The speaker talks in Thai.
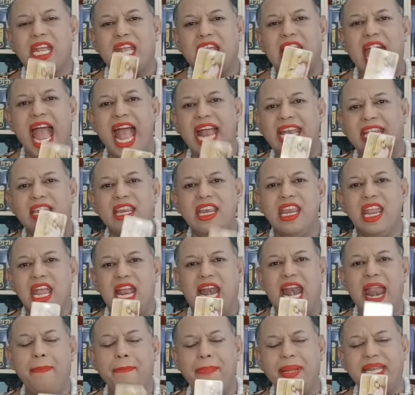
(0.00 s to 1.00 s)
การ
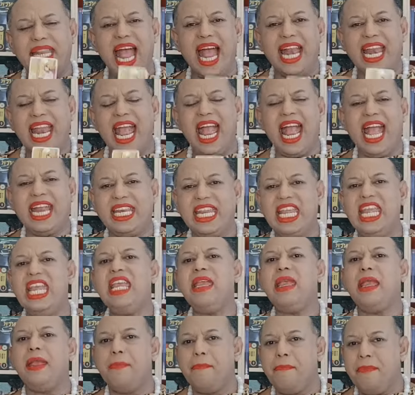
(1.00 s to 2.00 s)
รับประทานอาหารที่
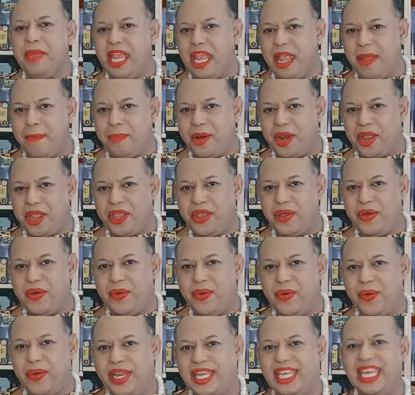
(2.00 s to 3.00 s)
มีประโย
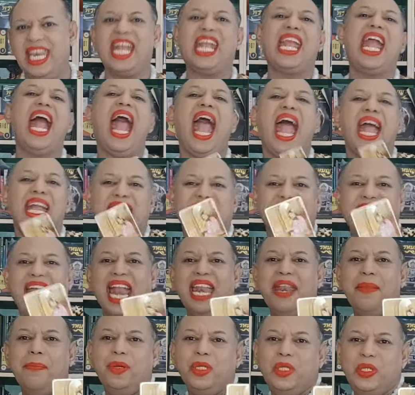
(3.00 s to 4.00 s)
ชน์นะคะ ท่าน
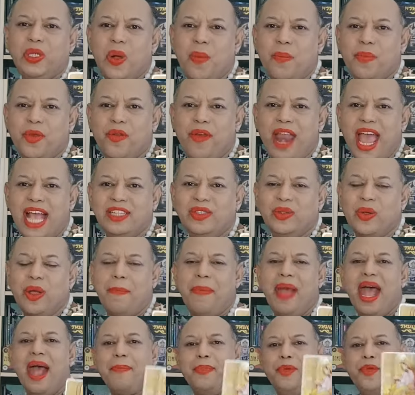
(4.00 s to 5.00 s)
ผู้ชมดูแลสุข
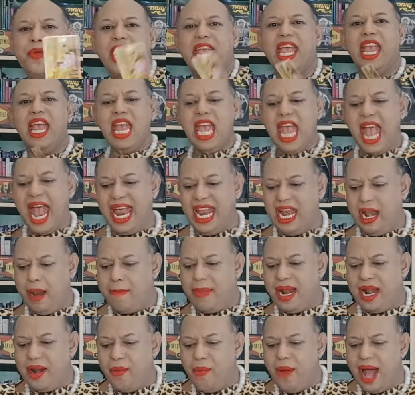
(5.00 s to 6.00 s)
ภาพด้วย ให้เรา
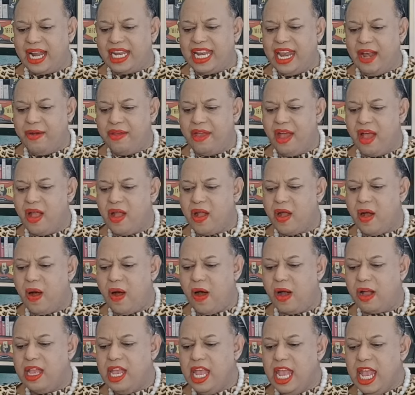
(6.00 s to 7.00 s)
มาระวังในเรื่องขอ
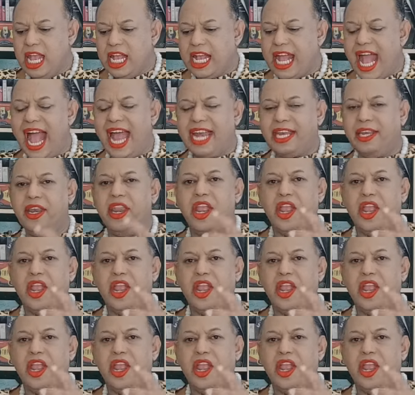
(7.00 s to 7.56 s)
งการ